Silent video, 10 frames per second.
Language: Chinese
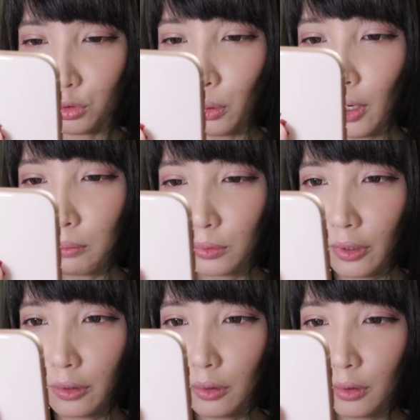做什么
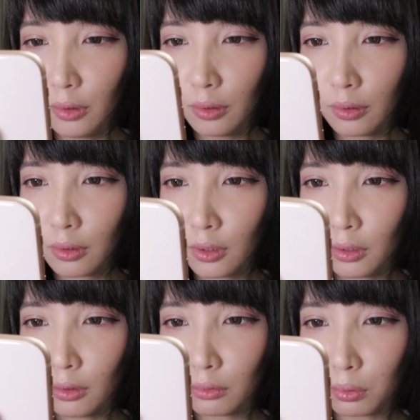的？
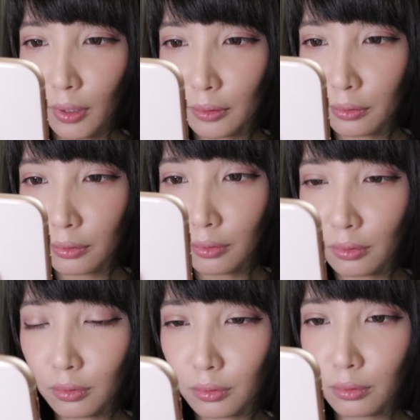出来的
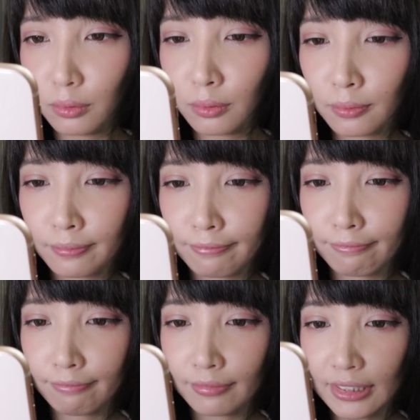是
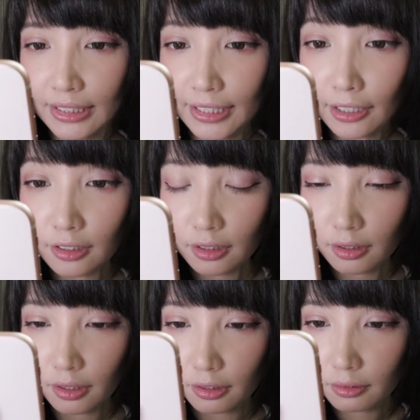三
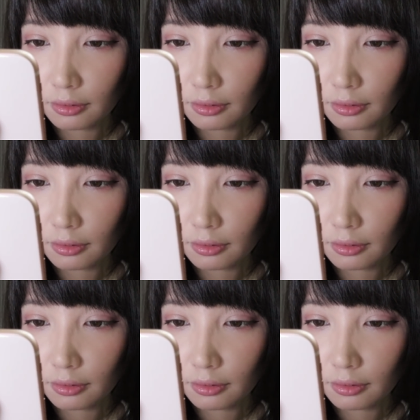颗哎！